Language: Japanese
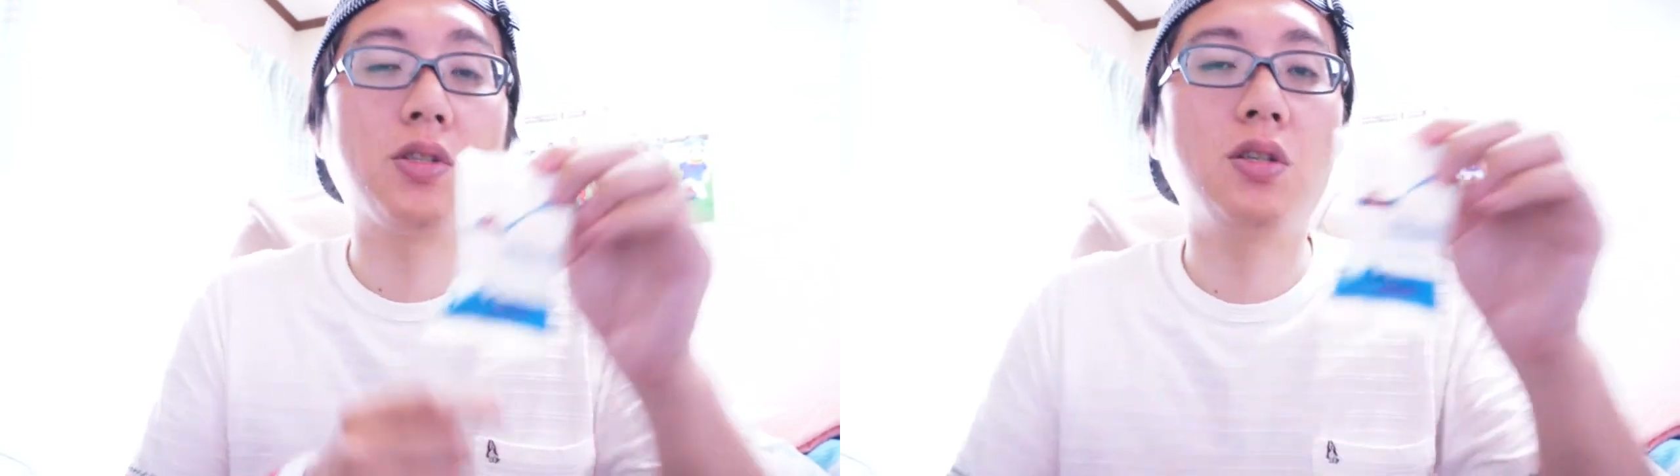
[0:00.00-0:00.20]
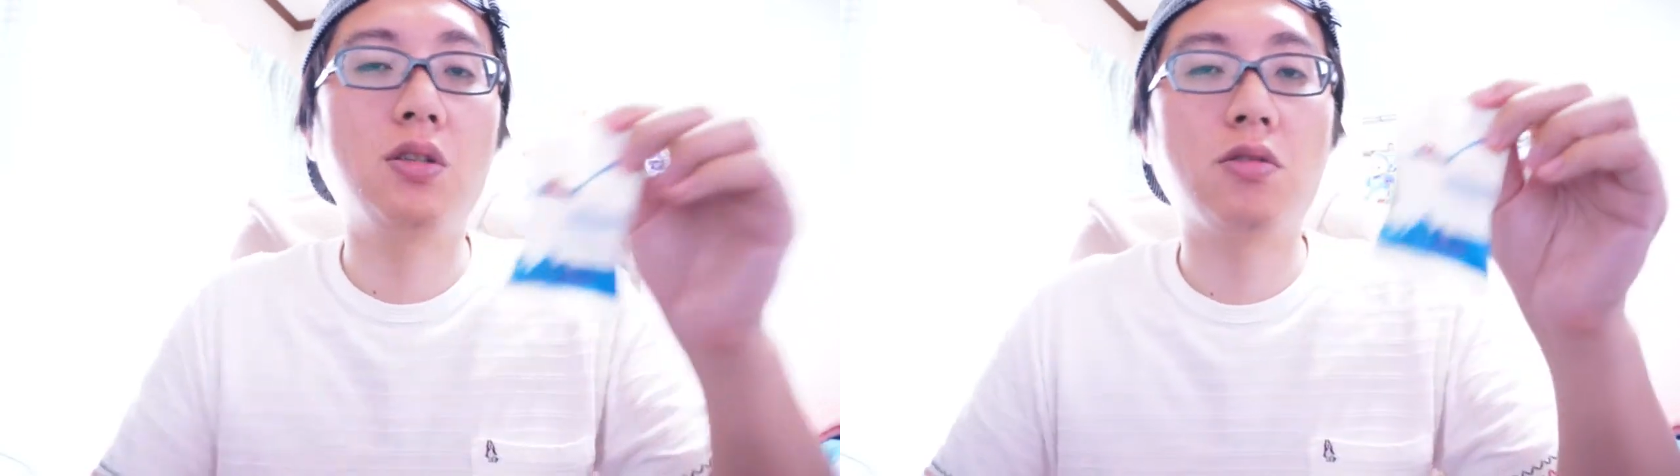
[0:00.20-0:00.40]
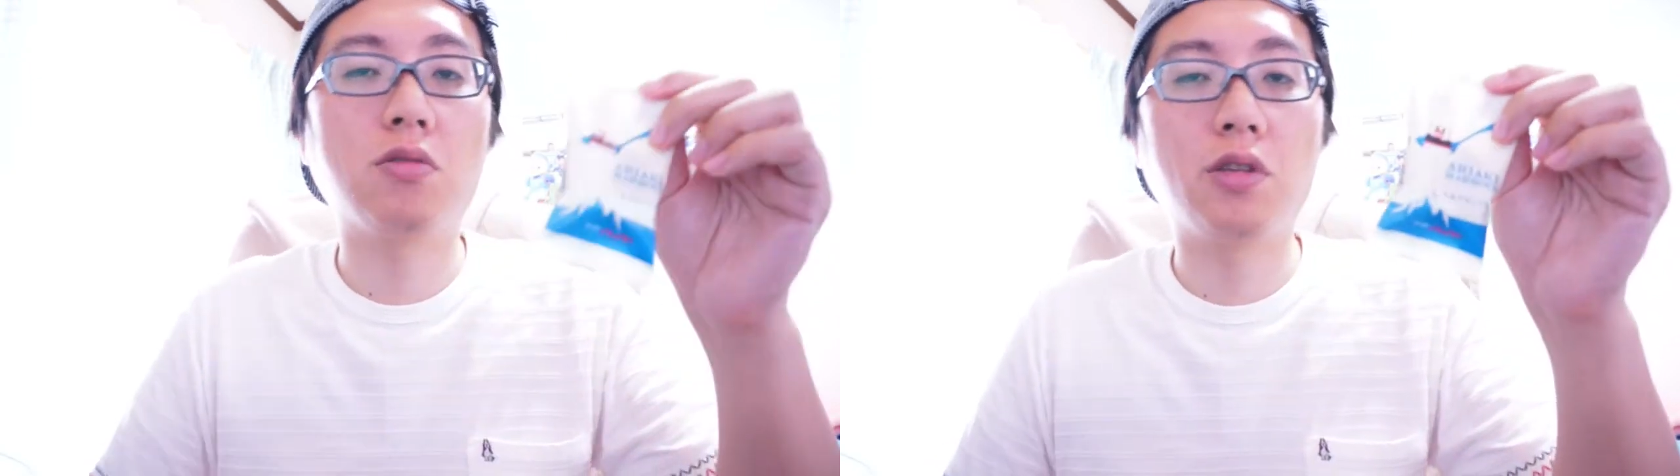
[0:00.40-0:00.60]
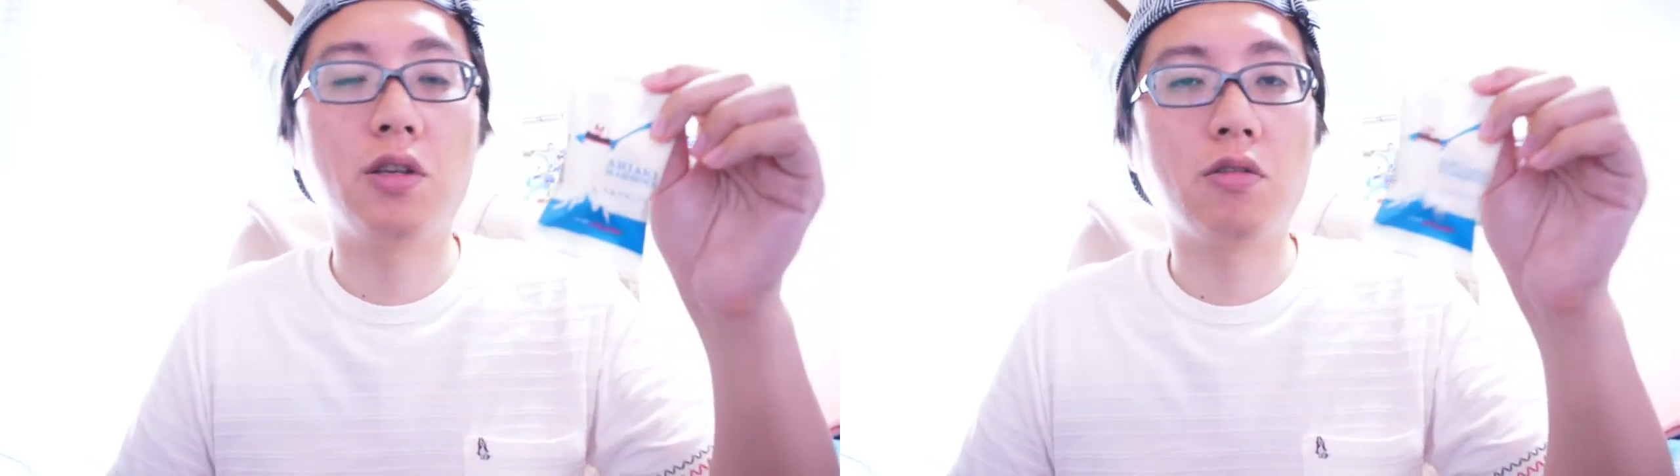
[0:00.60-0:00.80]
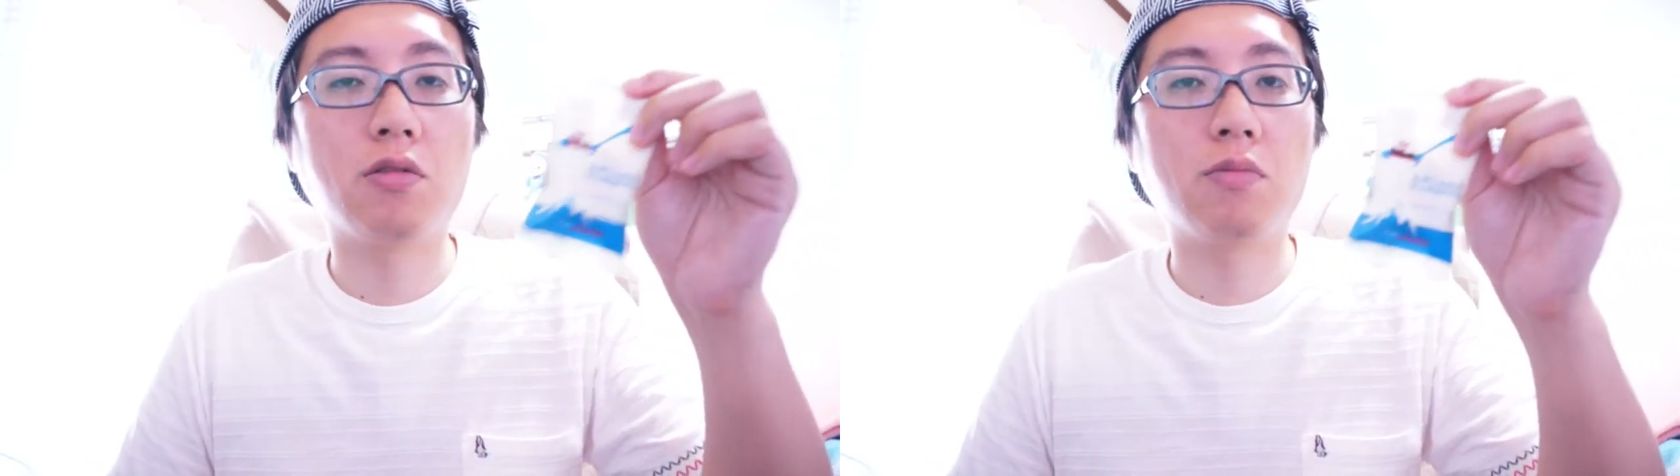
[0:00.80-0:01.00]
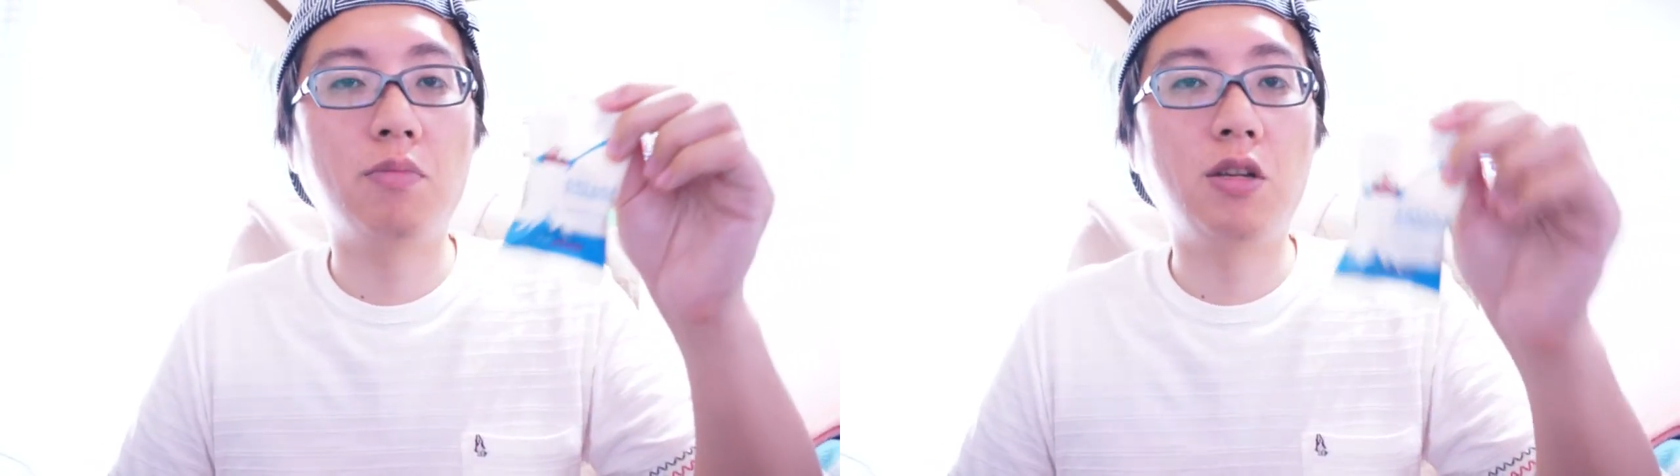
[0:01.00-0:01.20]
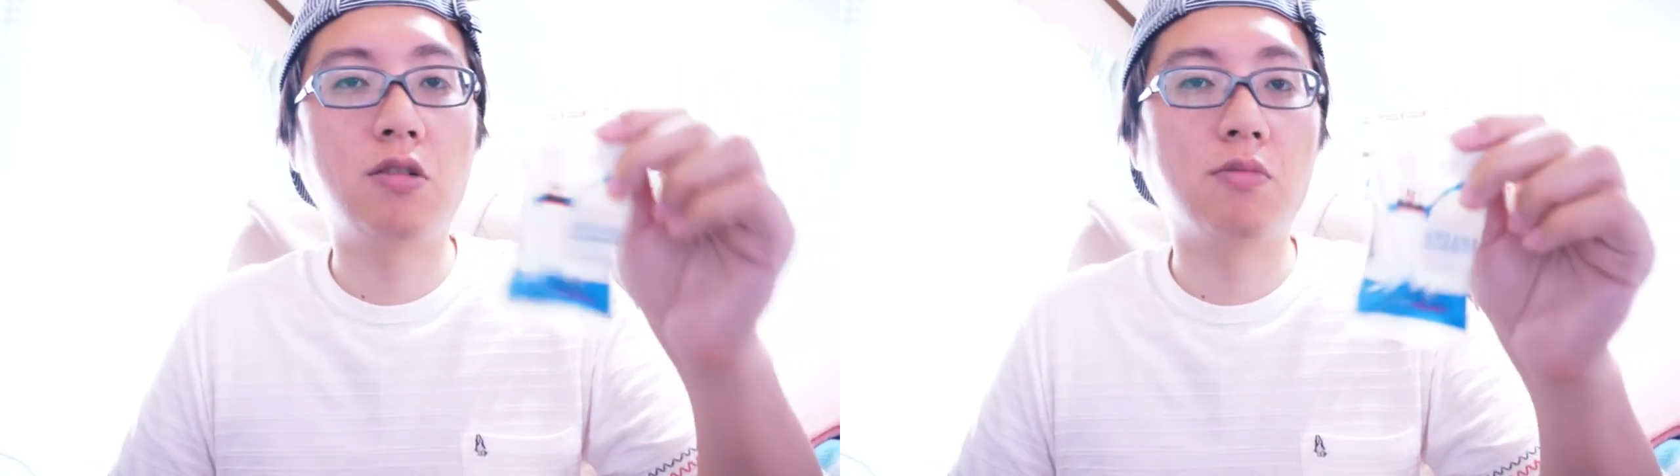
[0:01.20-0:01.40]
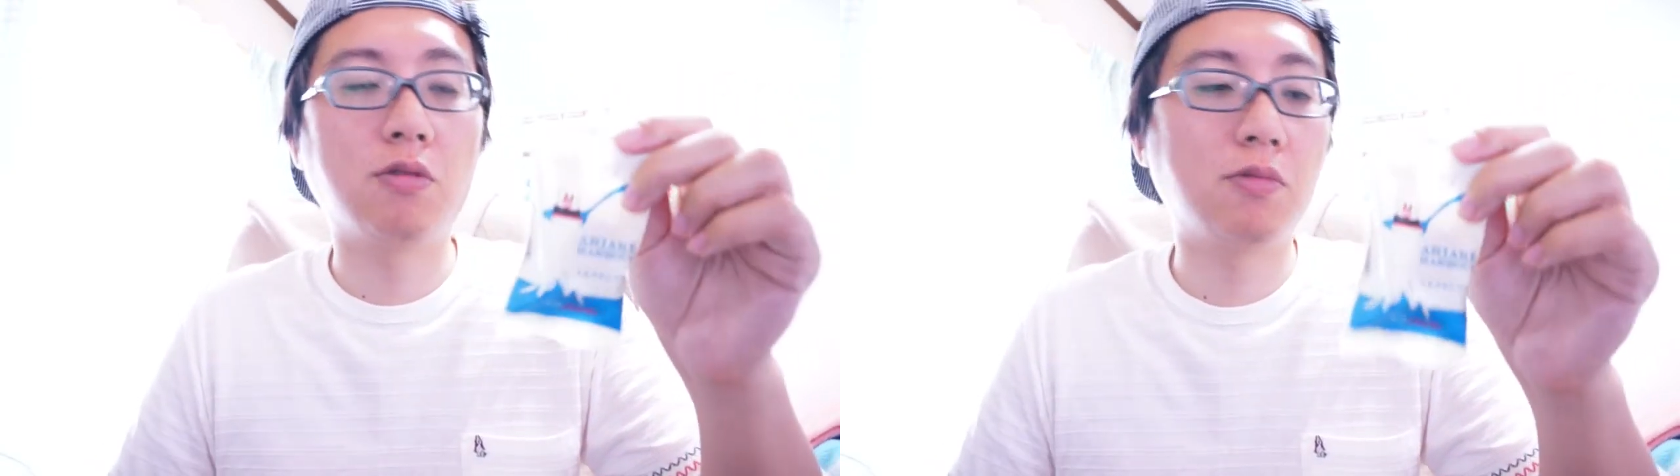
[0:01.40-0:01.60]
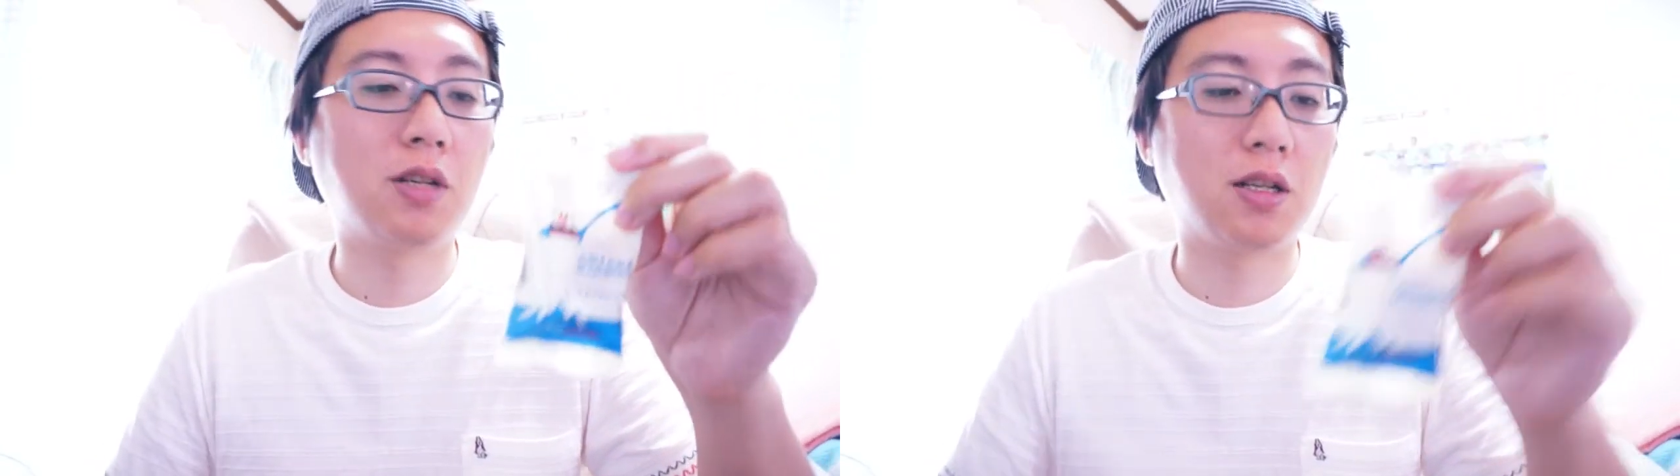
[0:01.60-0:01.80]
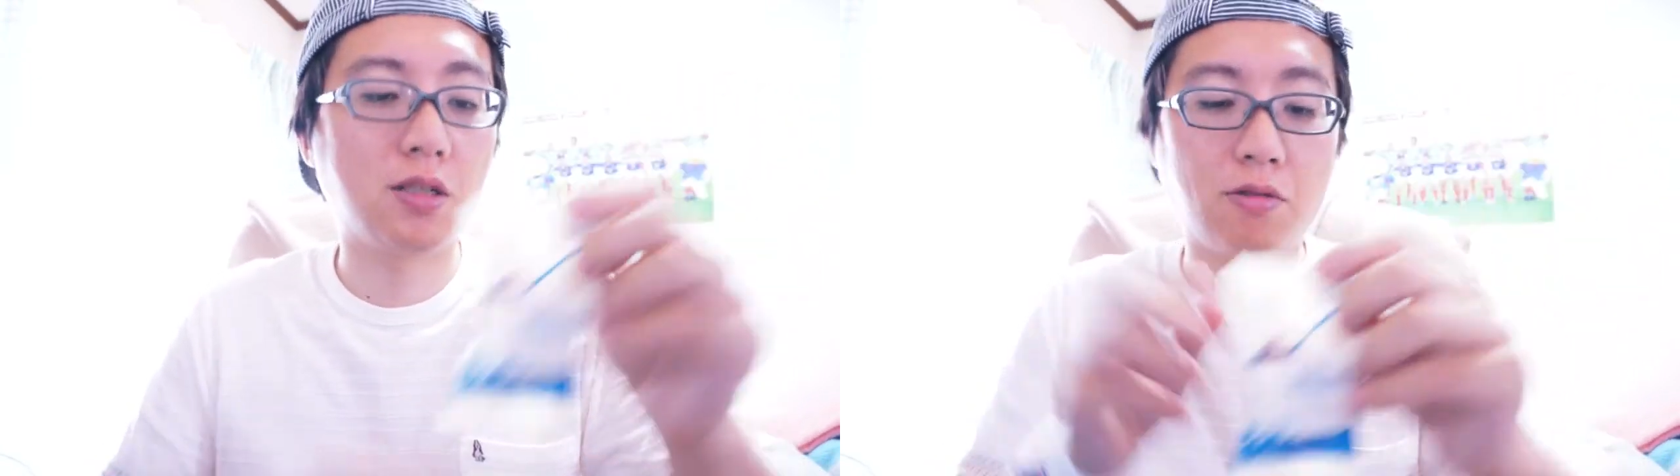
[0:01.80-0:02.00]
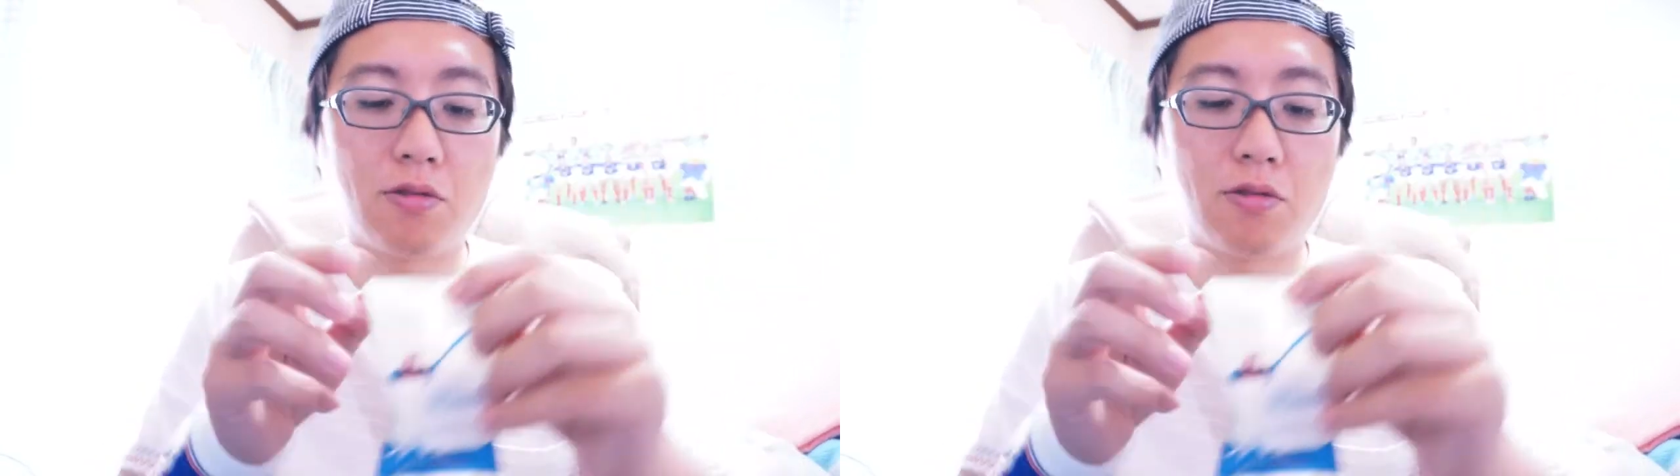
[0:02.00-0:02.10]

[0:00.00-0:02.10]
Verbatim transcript: 新商品のミルクモンブランジ。